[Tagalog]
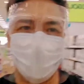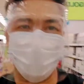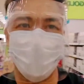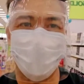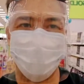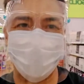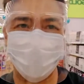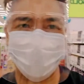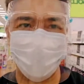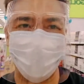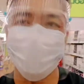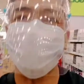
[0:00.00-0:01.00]
mga
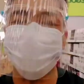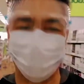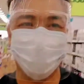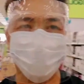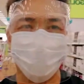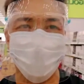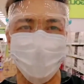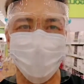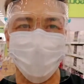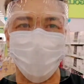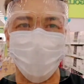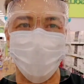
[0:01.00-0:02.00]
Kamelski,
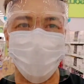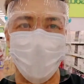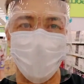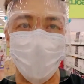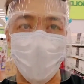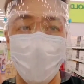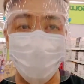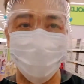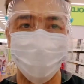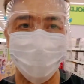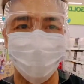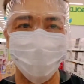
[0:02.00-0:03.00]
sabahan nyo
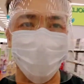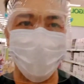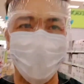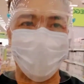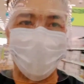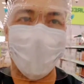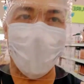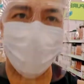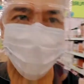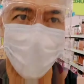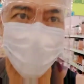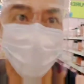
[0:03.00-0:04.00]
bumili ng
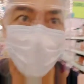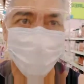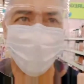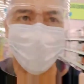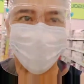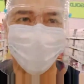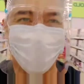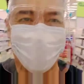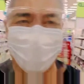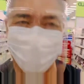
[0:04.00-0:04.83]
aking mga pampalandi.